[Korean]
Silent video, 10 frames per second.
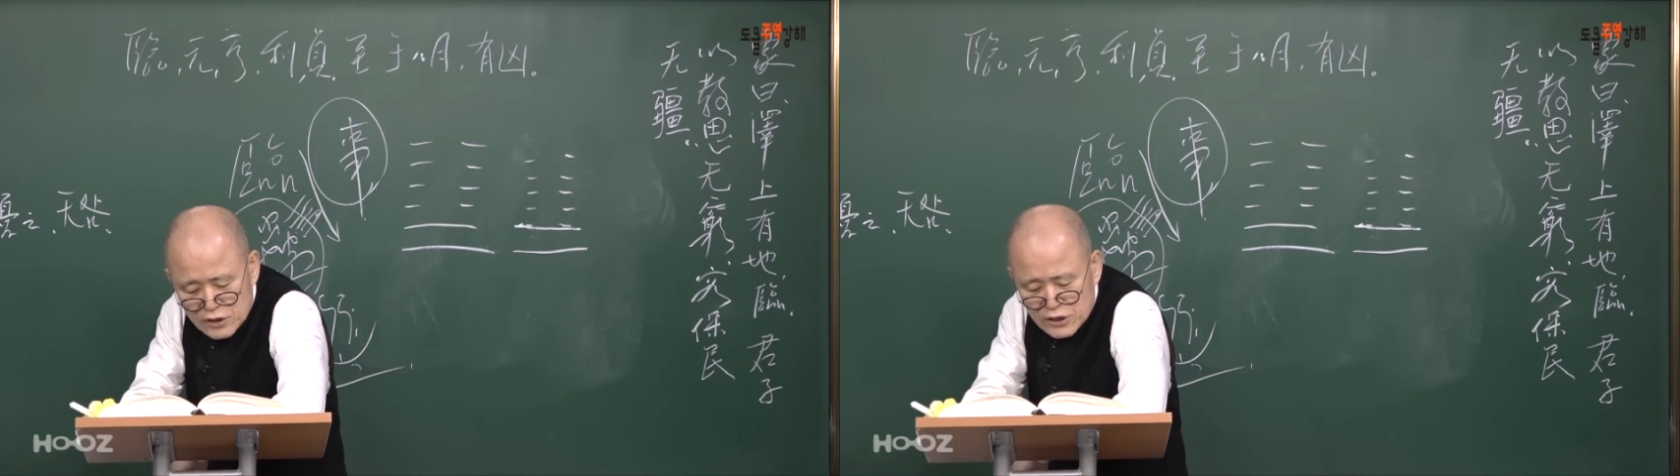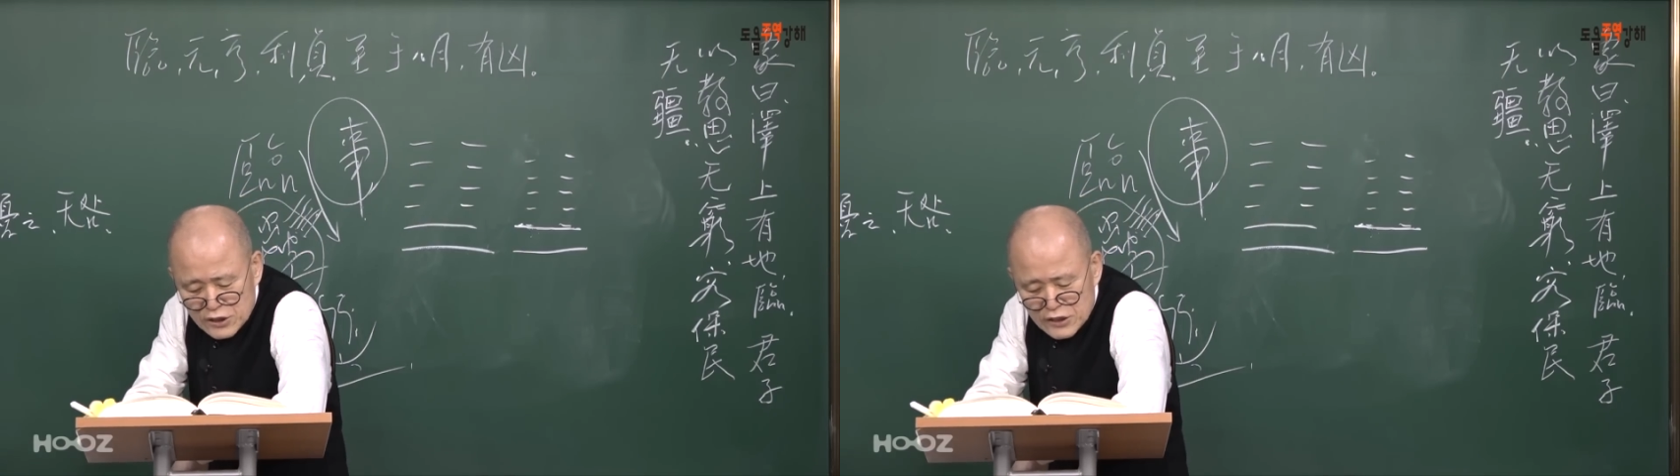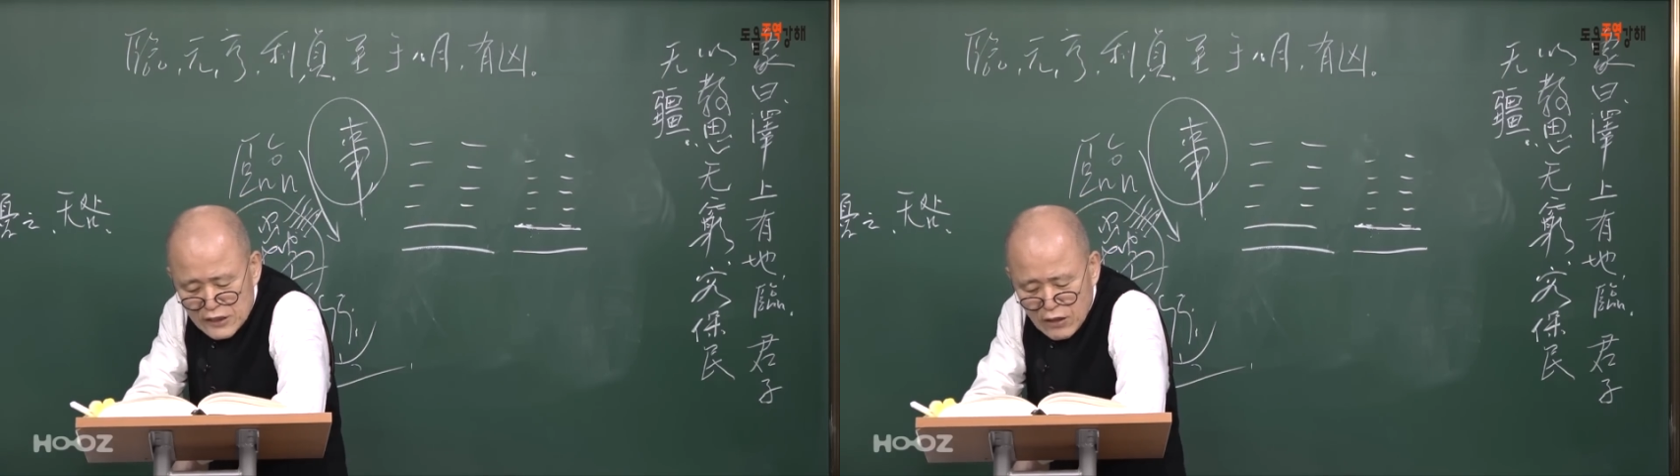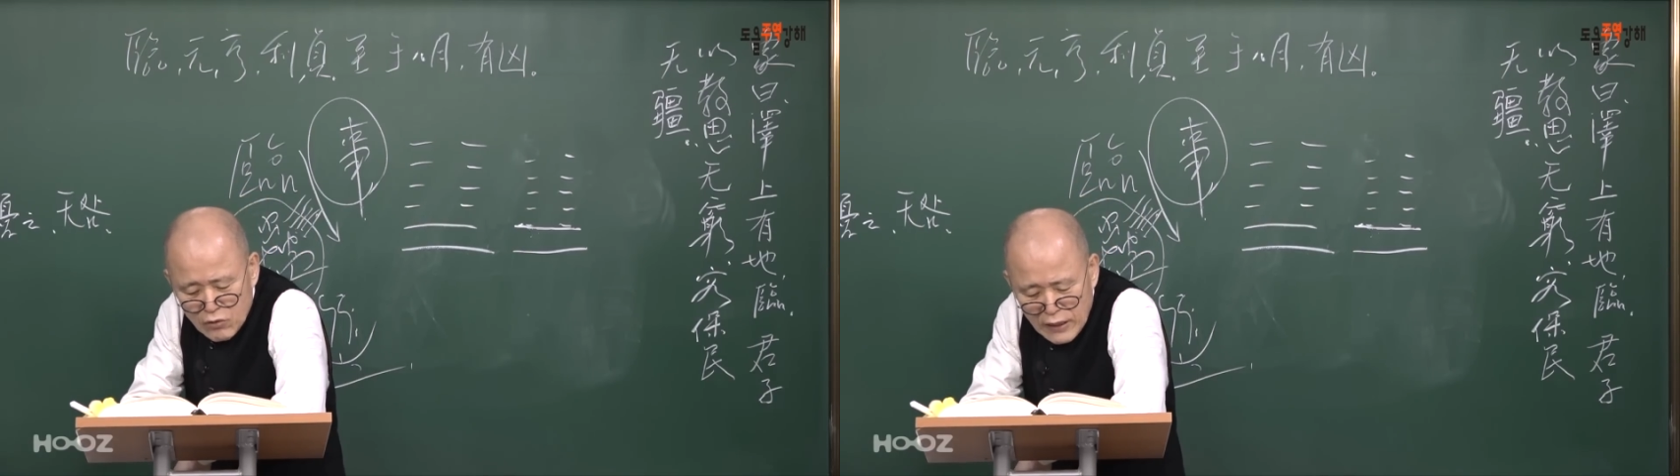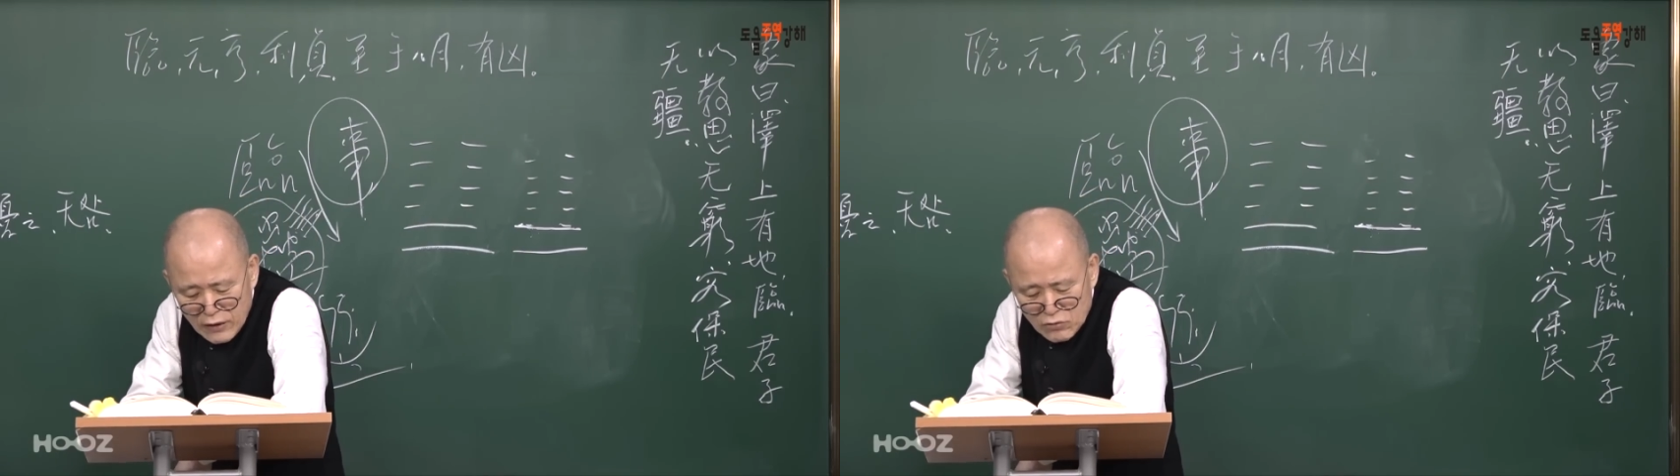
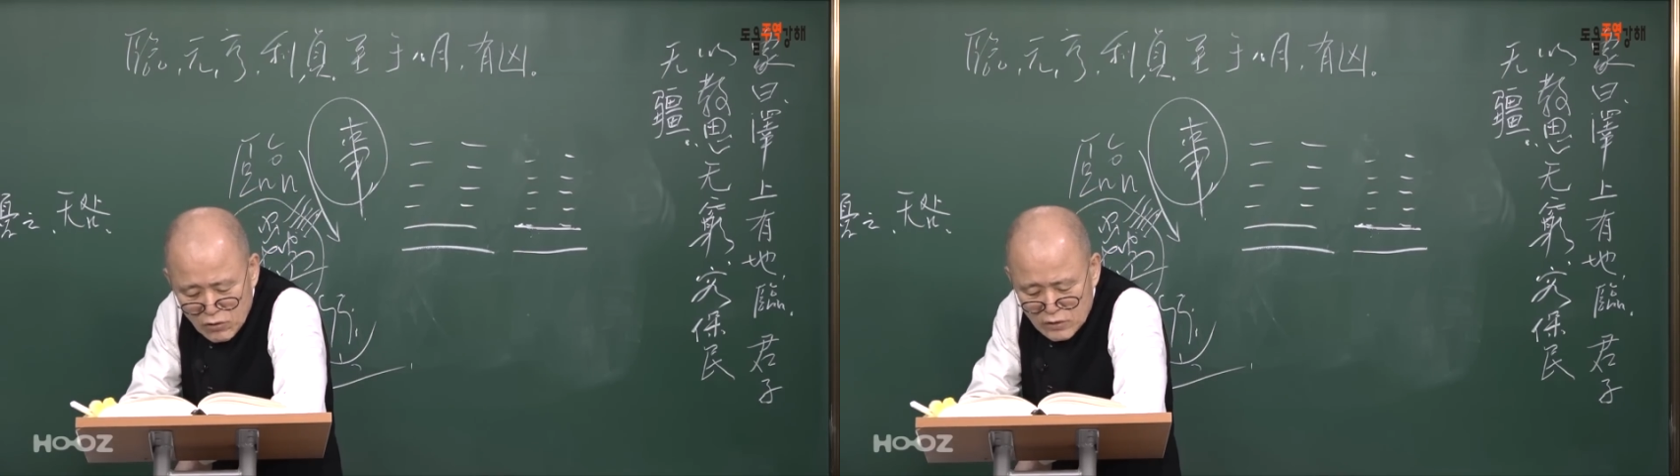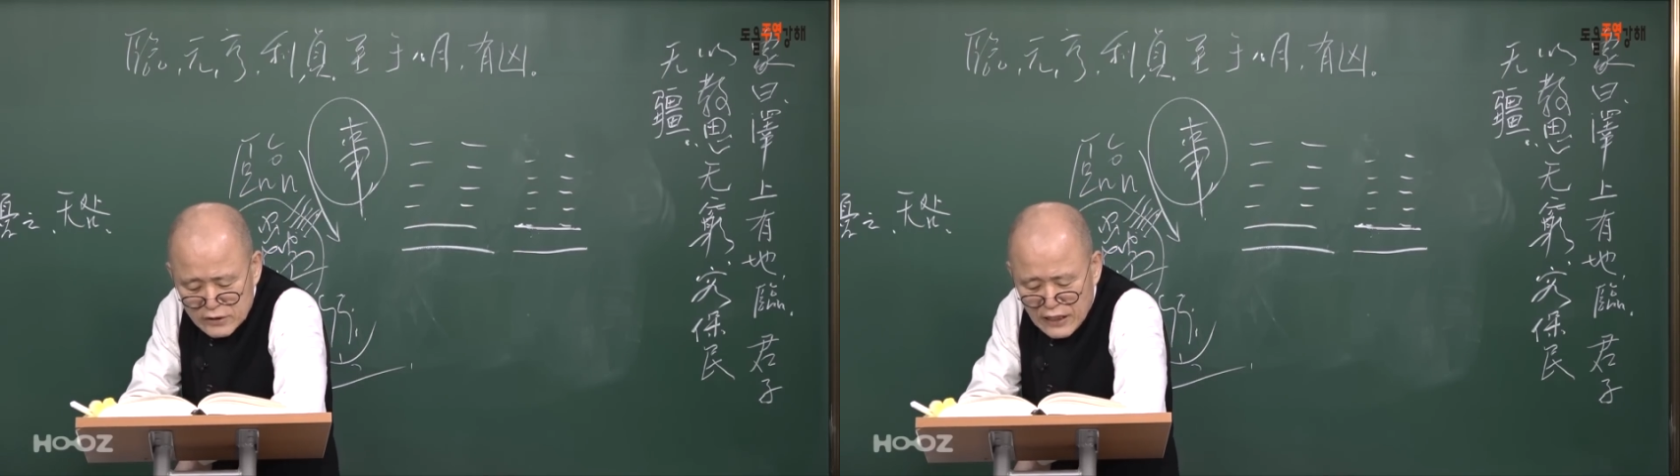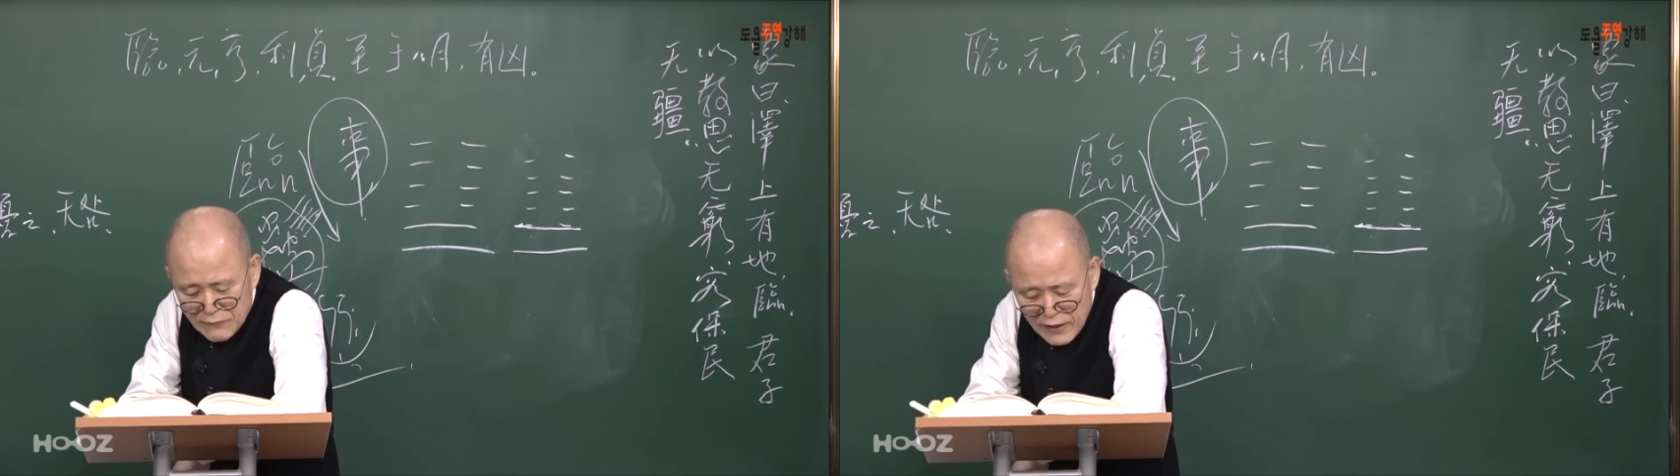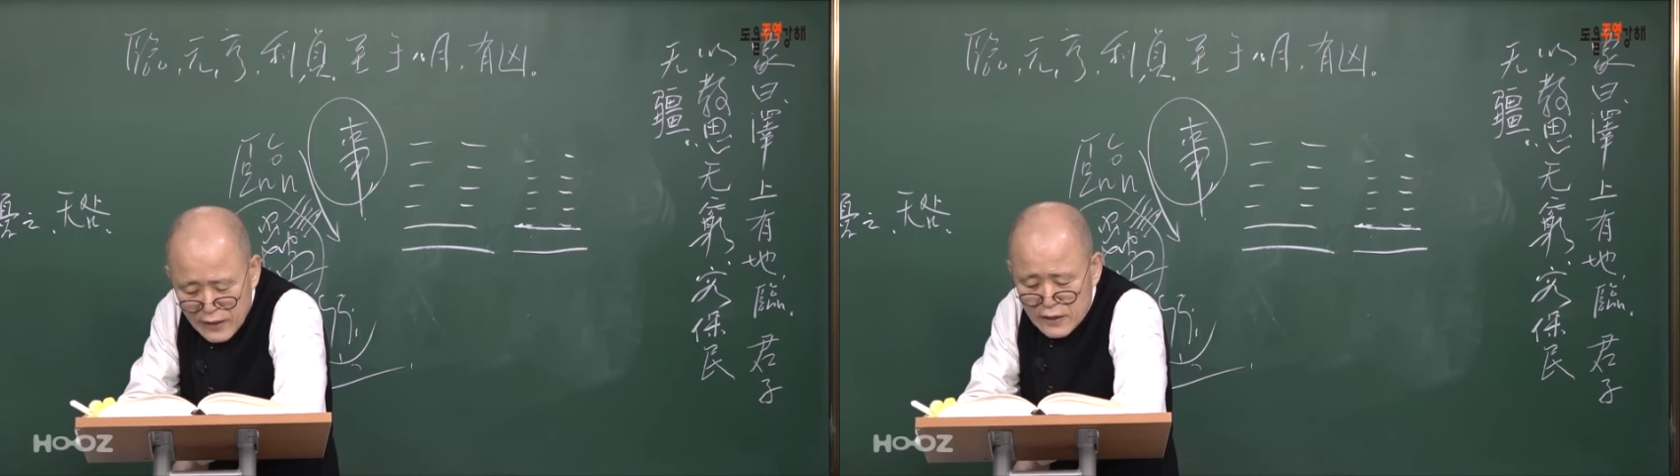일이라고 했고 그 다음에